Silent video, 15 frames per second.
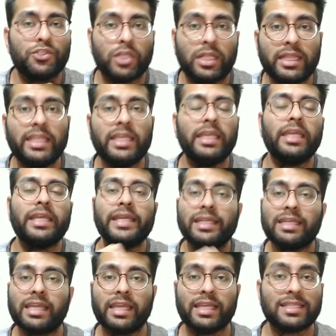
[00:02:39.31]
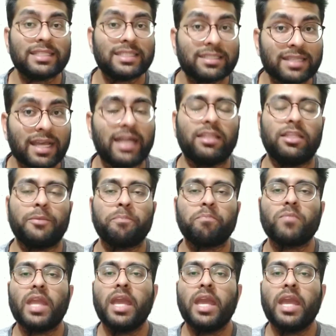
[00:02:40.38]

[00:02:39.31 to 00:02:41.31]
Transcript: जल्दी किट के साथ